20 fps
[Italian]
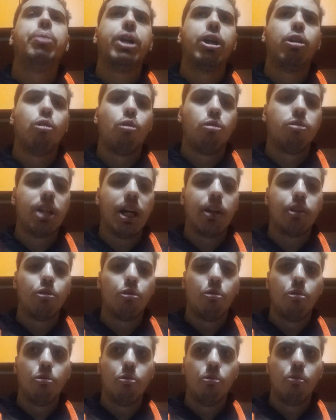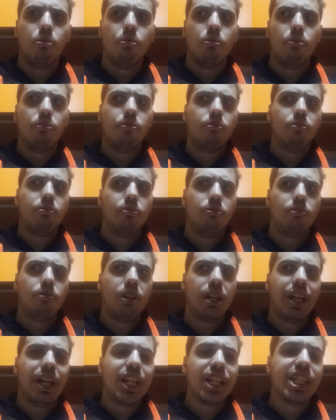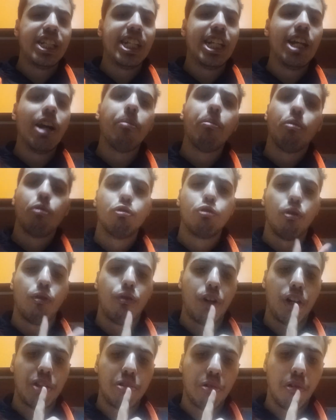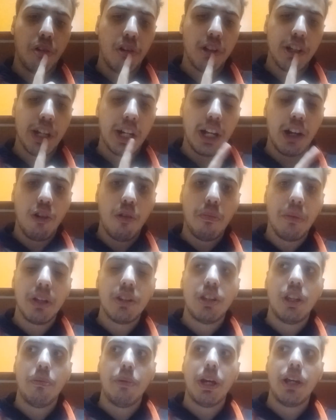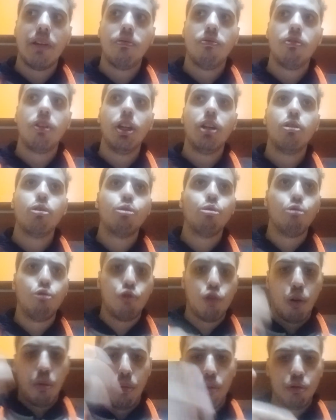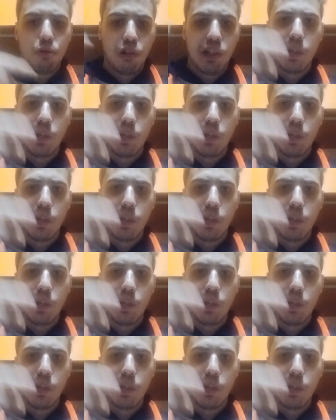perché ho notato una regia molto frettolosa nei combattimenti, tutto molto